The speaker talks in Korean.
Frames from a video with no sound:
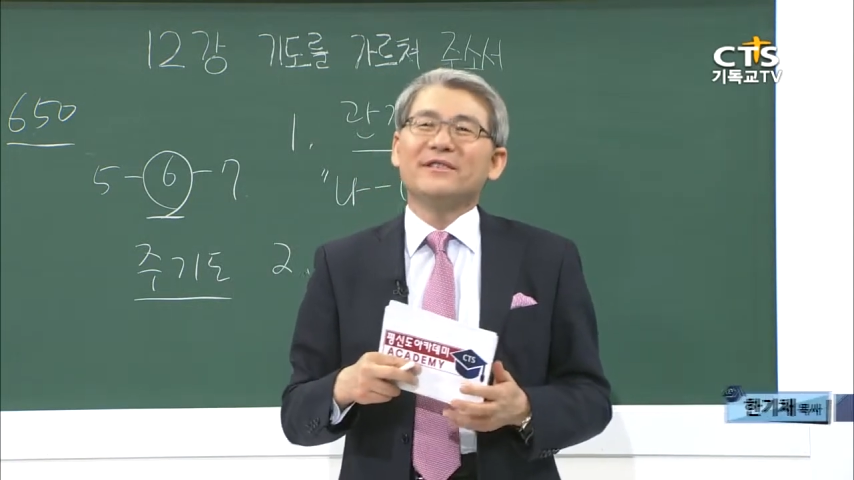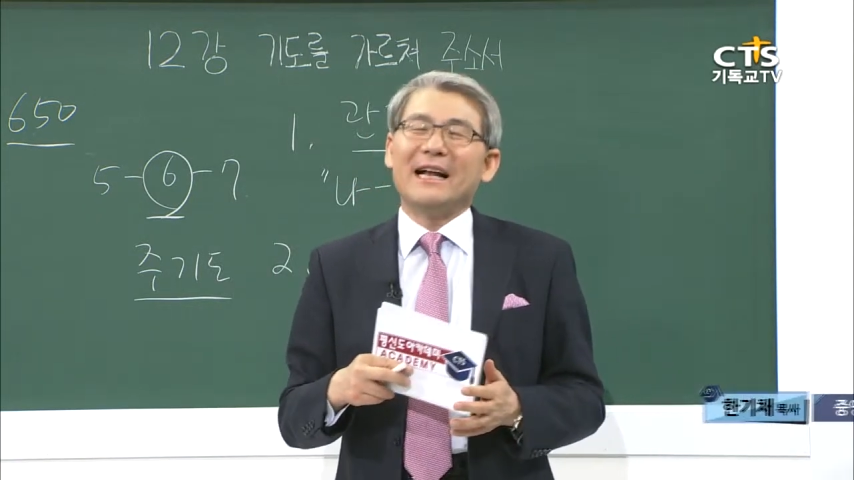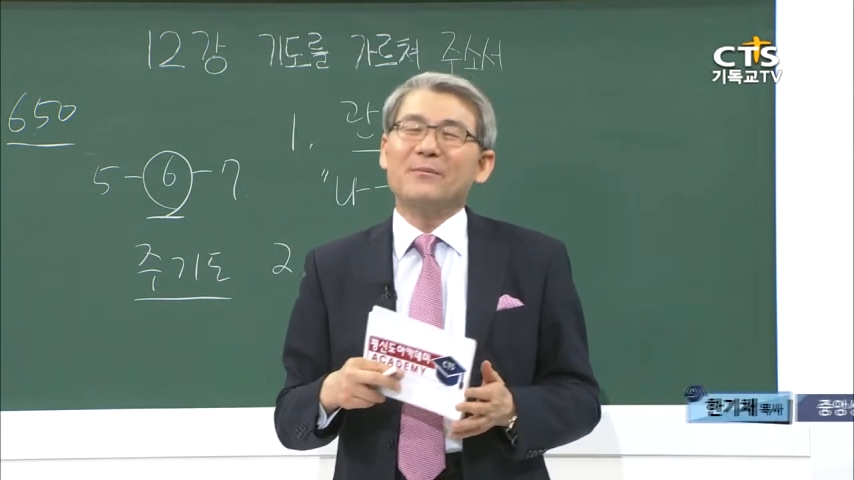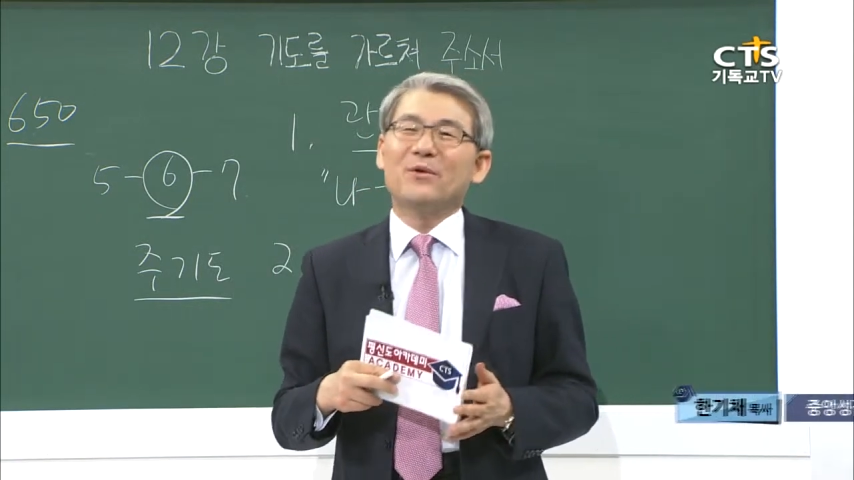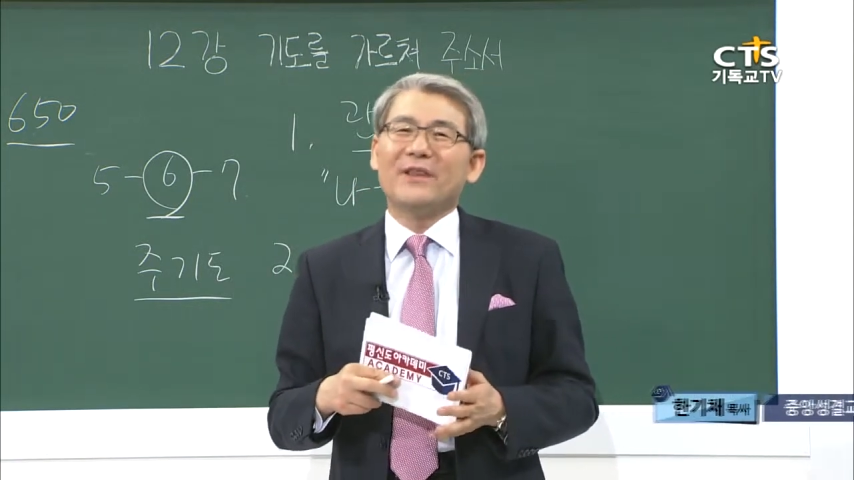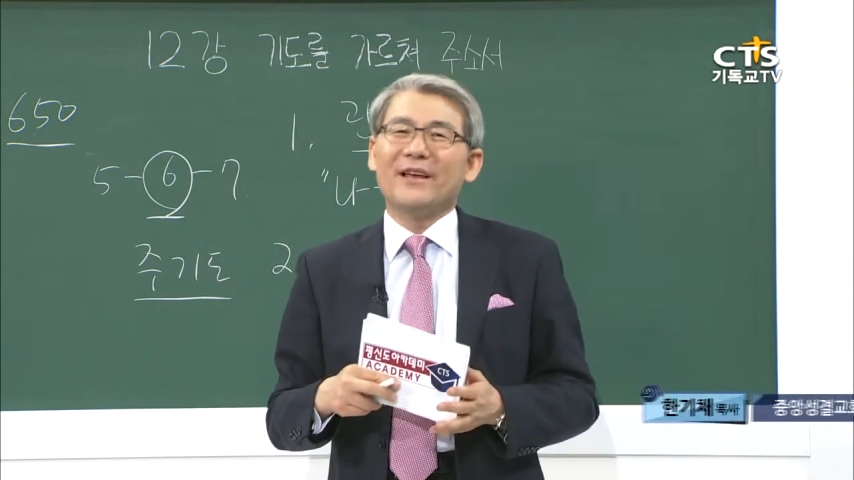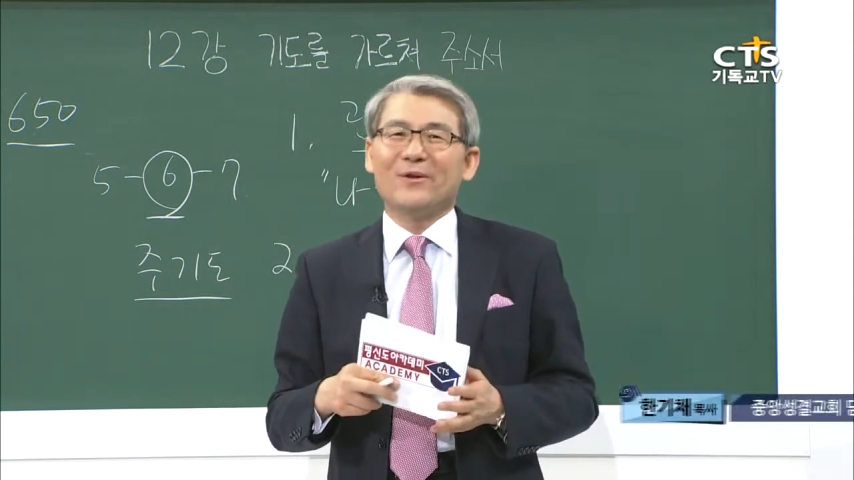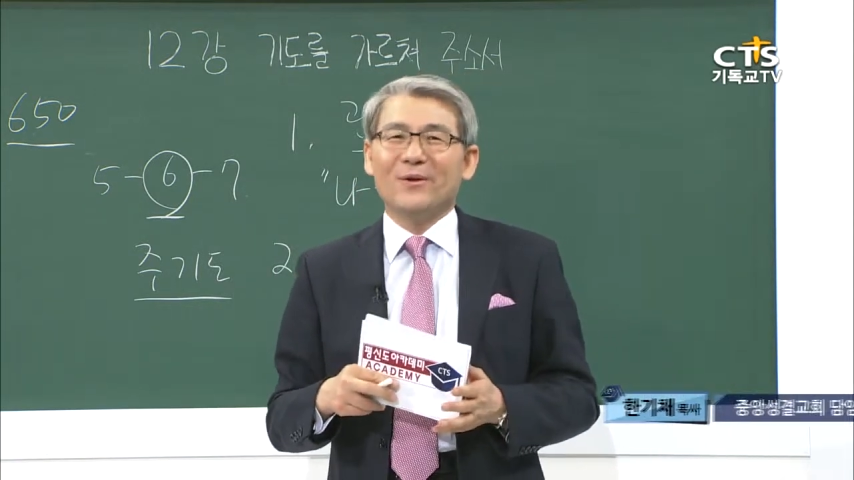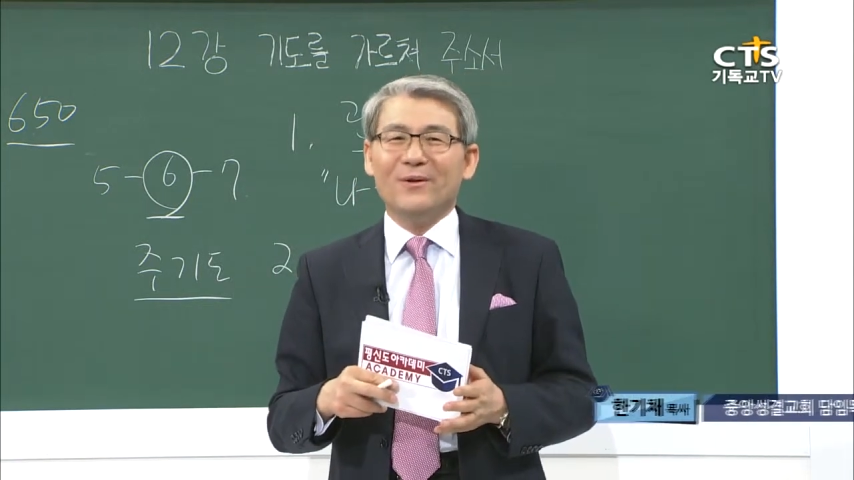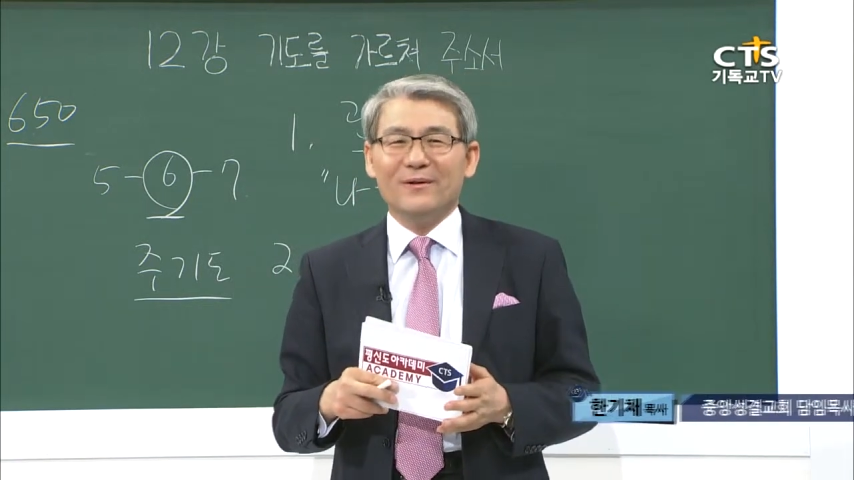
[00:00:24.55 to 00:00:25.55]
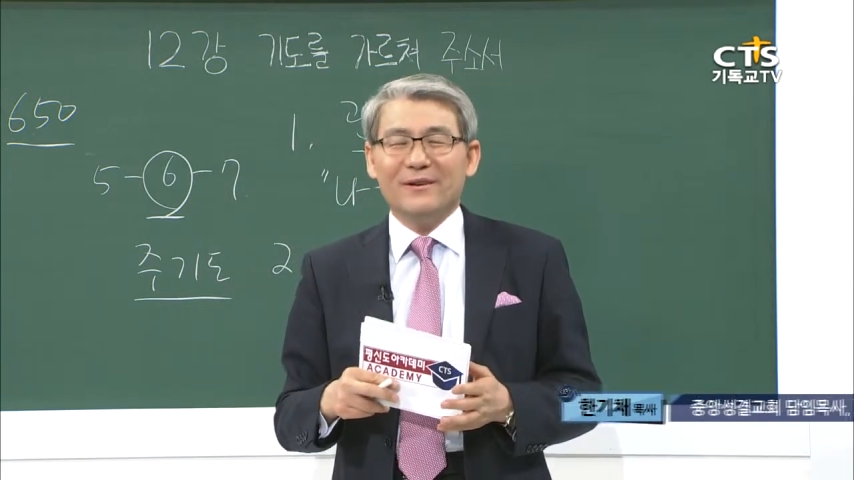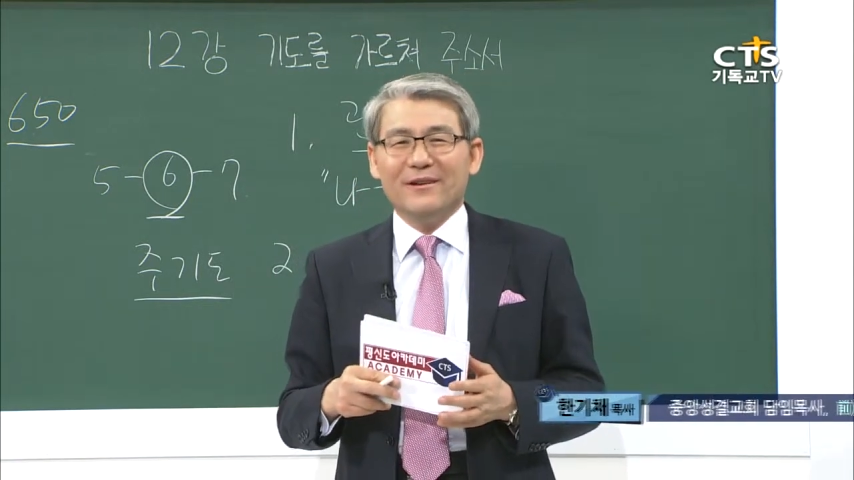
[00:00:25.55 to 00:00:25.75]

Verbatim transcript: 잘 못해도